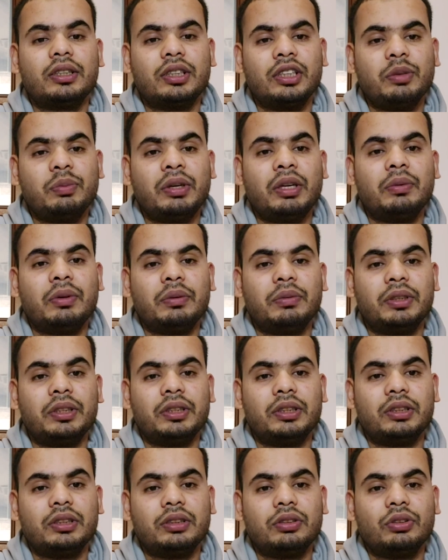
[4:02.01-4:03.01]
রিপ্লাই পাবেন
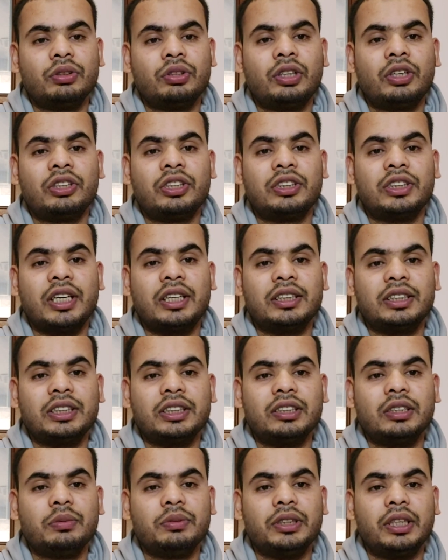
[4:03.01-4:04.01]
অন্যান্য দেশে আসে কি
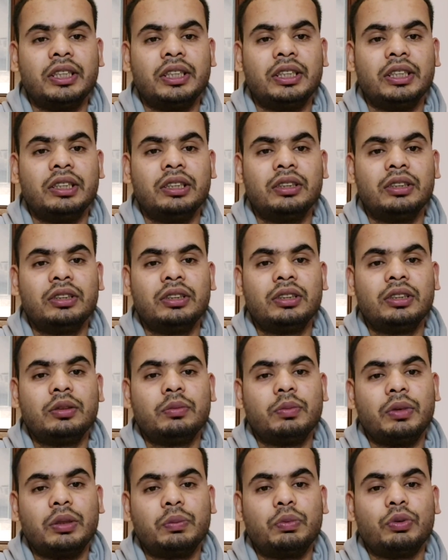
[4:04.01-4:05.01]
না আমি জানি না
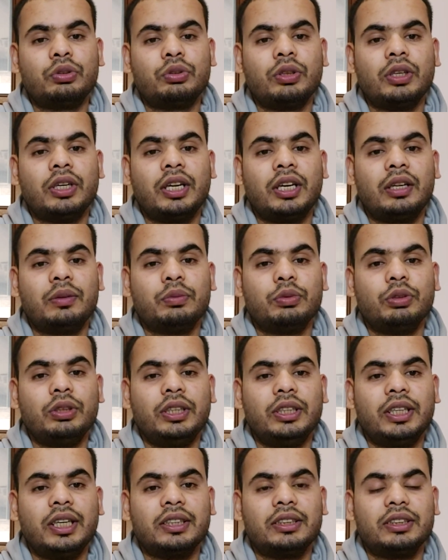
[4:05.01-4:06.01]
বাট পর্তুগাল আলহামদুলিল্লাহ
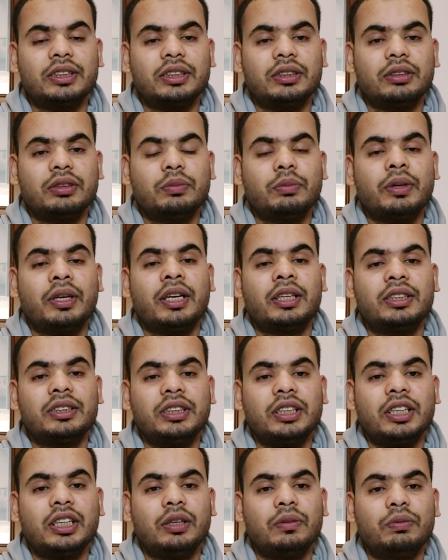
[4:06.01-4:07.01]
এটা আসে বাংলাদেশে
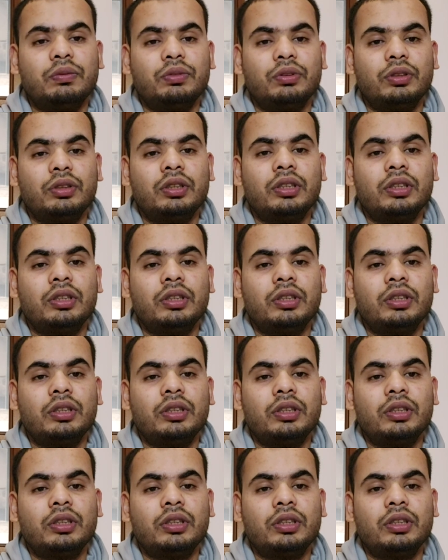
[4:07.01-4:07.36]
হেল্পফুল